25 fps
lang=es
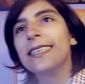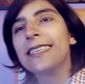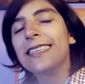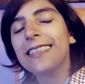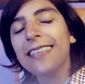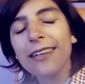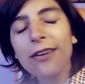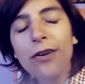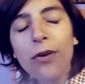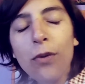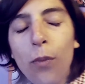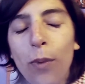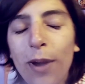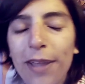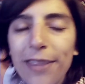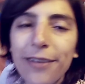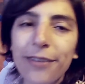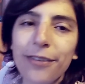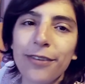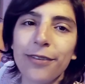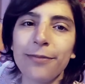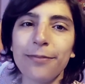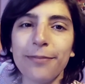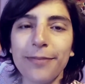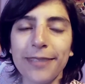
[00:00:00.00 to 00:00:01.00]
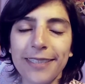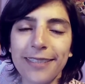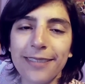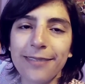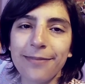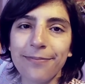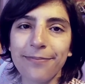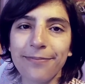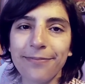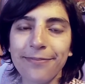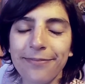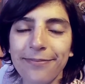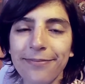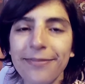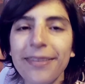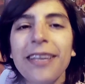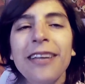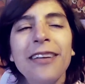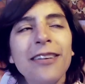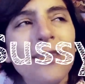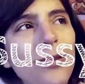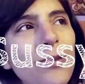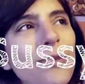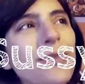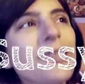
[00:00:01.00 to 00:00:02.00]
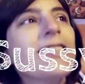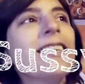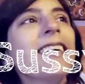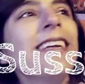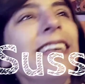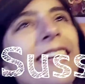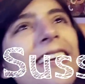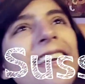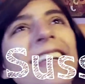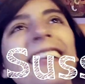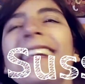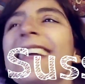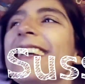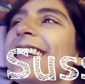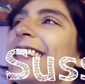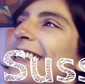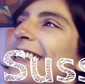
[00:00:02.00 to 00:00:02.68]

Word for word: Tengo cuatro nombres. Susi, Lili,